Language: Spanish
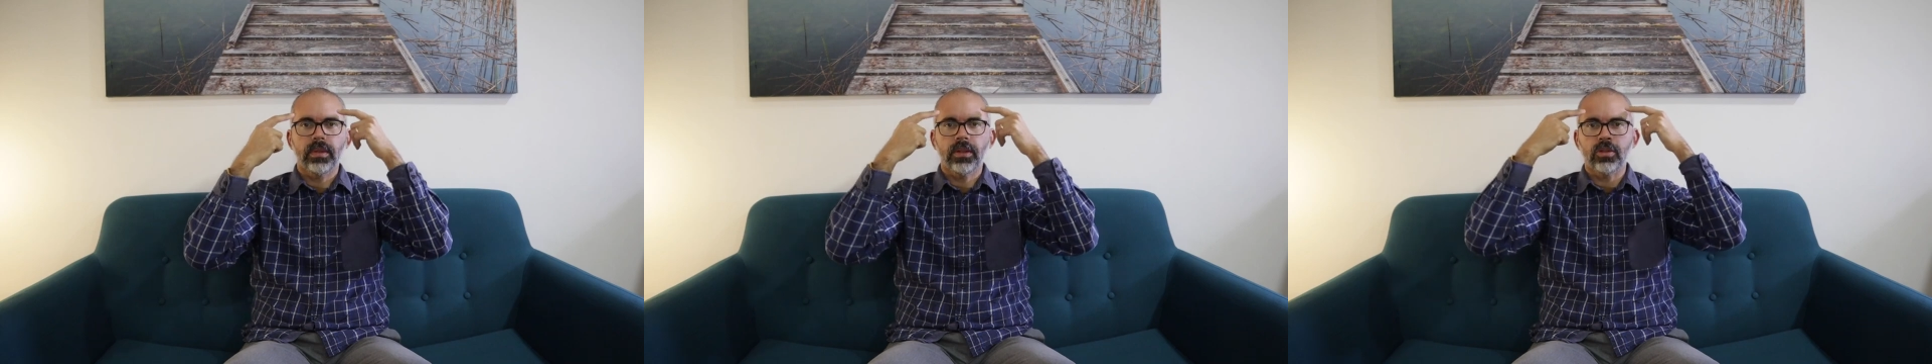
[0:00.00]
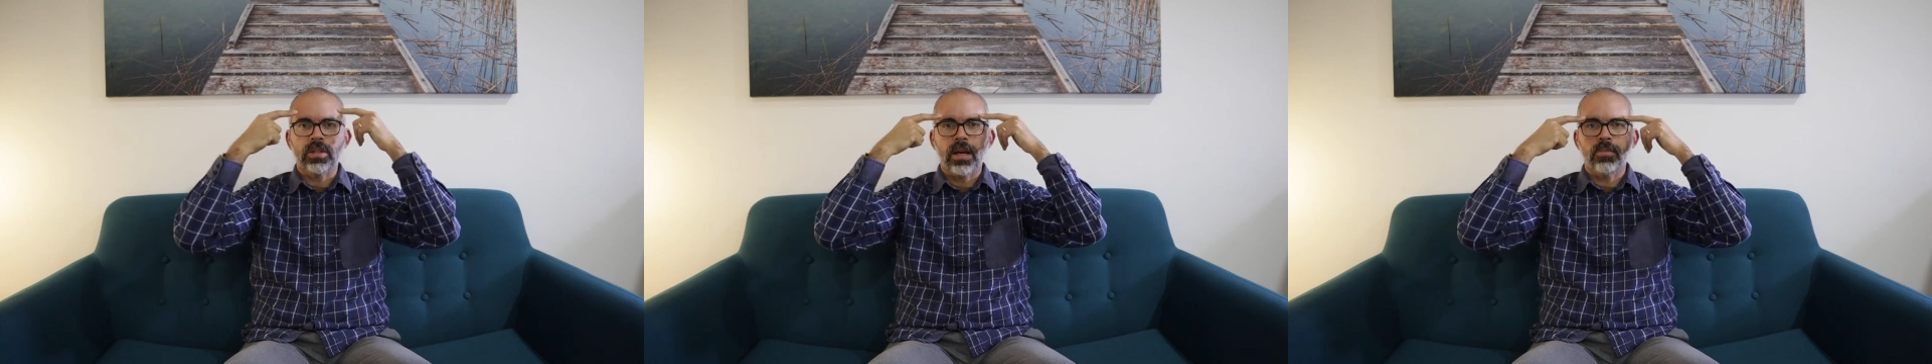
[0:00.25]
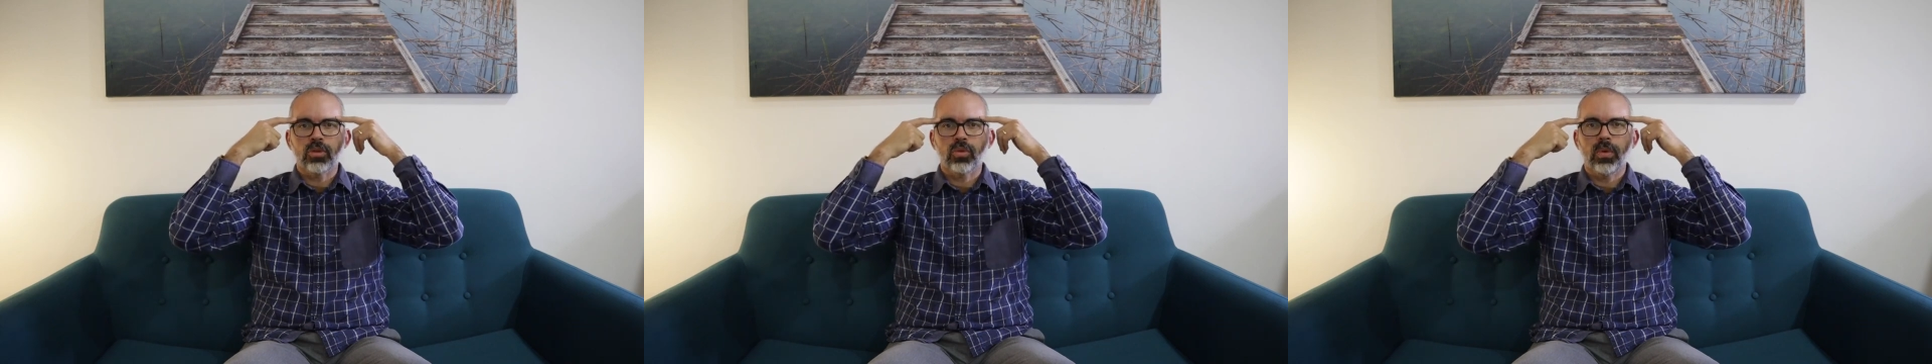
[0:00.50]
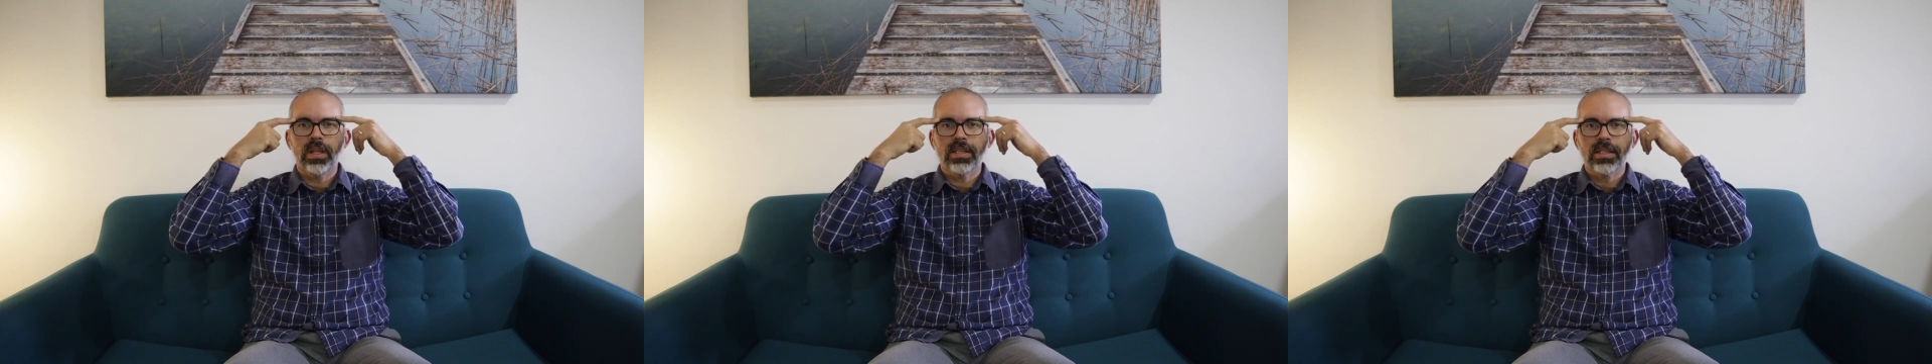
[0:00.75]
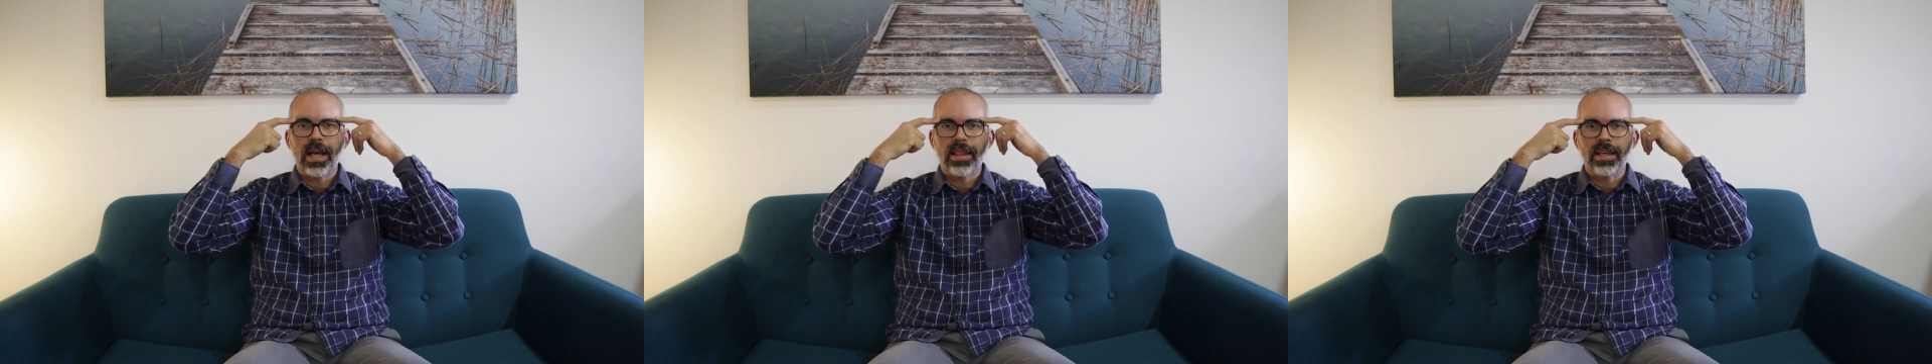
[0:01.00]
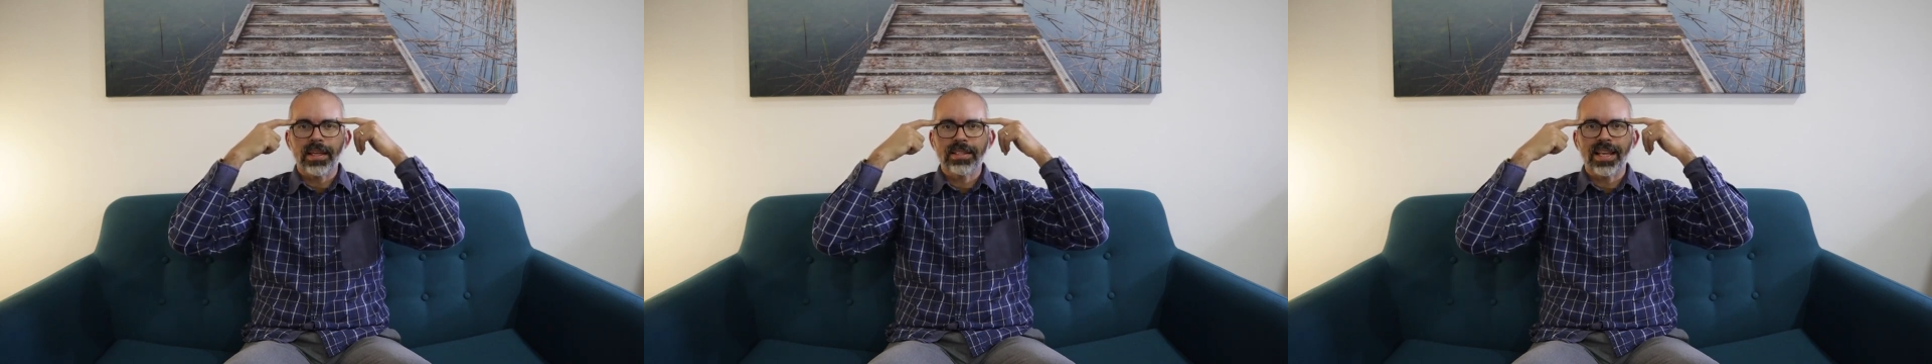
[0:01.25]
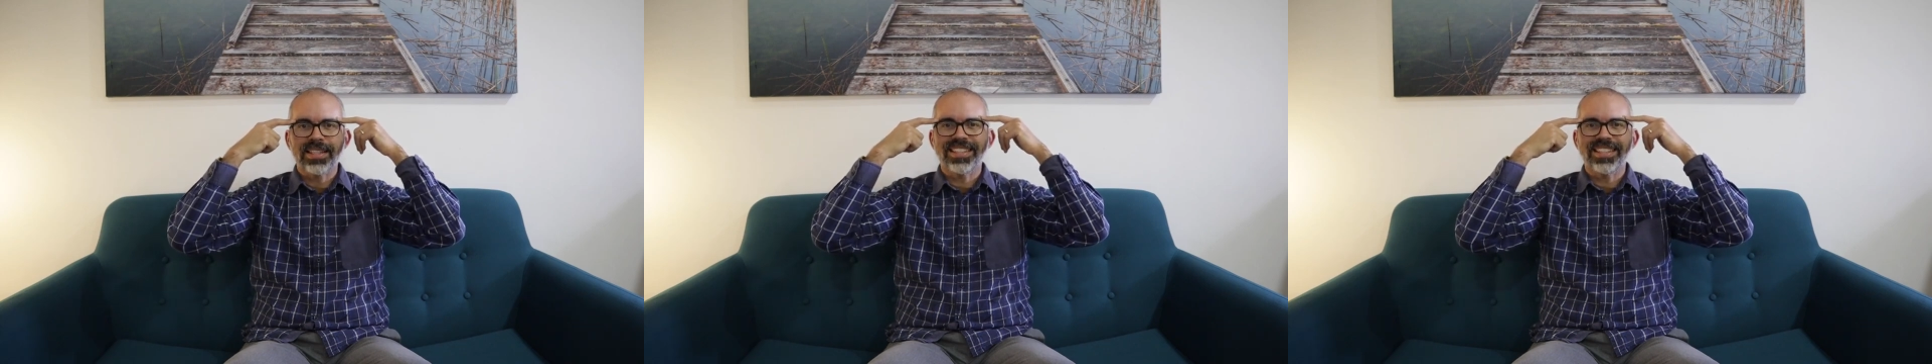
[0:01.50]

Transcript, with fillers: Nos daremos cuenta de esa